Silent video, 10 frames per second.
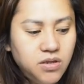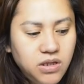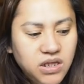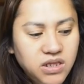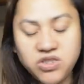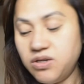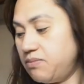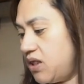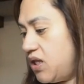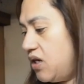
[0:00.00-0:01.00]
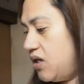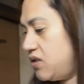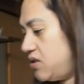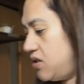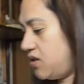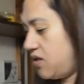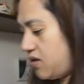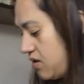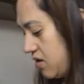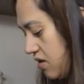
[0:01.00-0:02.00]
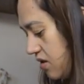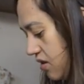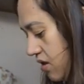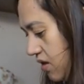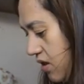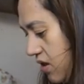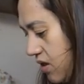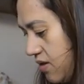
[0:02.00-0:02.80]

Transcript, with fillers: Hindi siya matigas. Ay,